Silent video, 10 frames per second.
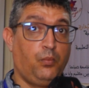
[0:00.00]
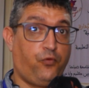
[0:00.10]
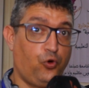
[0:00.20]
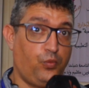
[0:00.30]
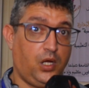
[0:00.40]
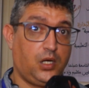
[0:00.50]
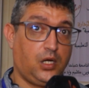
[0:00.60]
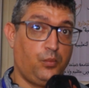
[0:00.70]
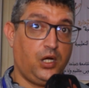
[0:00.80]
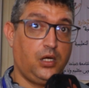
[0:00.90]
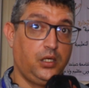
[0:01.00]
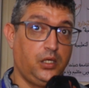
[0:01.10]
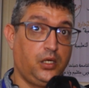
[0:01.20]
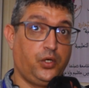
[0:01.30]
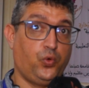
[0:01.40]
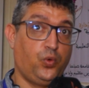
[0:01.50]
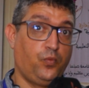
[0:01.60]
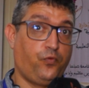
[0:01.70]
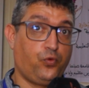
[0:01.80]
مفهوم الحكمه حاليا هو